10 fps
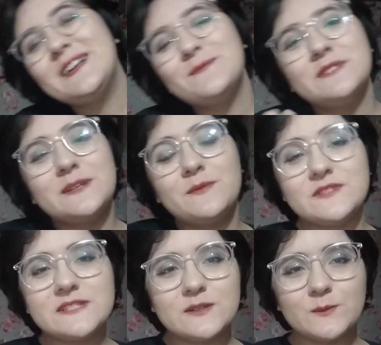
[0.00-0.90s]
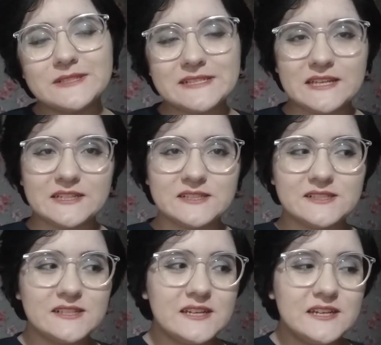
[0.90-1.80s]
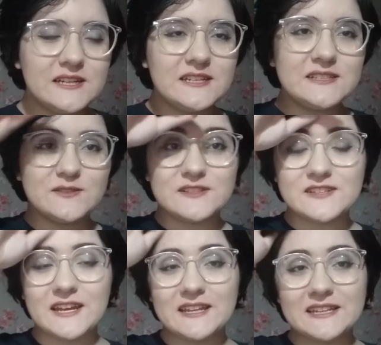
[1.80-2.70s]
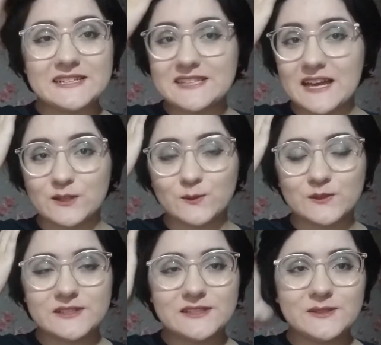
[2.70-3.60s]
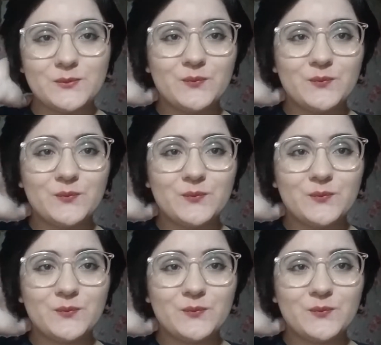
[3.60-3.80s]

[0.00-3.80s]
Mostrar pra vocês algumas cenas. Se vocês ficarem interessados,